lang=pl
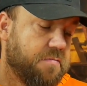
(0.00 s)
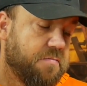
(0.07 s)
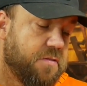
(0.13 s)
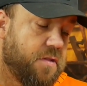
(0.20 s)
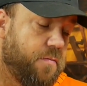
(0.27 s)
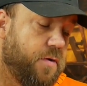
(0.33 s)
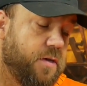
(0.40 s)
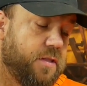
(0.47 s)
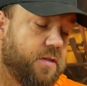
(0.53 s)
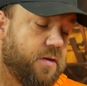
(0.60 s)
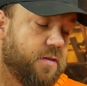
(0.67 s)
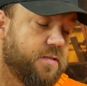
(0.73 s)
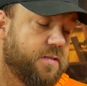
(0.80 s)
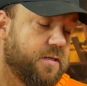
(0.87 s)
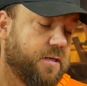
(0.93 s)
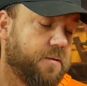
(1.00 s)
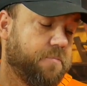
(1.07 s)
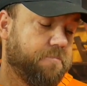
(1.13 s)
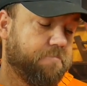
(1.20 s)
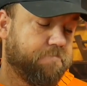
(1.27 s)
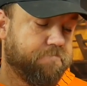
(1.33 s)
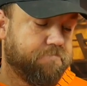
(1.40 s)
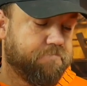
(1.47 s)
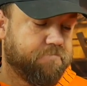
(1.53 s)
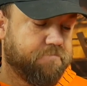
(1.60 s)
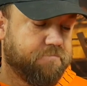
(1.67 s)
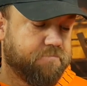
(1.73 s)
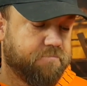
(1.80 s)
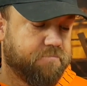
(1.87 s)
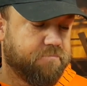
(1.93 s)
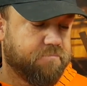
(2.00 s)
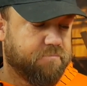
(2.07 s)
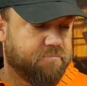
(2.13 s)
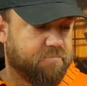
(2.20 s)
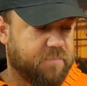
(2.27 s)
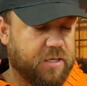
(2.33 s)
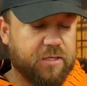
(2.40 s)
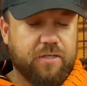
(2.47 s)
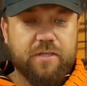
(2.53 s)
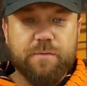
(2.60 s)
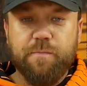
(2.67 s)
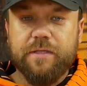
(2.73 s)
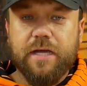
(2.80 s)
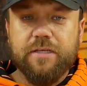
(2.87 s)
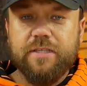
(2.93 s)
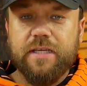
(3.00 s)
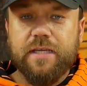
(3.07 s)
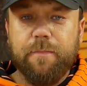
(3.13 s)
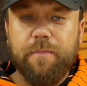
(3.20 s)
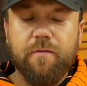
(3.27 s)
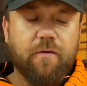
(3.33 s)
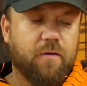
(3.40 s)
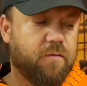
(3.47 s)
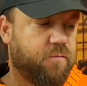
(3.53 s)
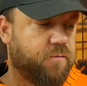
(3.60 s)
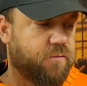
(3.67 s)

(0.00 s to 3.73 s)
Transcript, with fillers: No moi drodzy, jeśli spotkacie takie piwo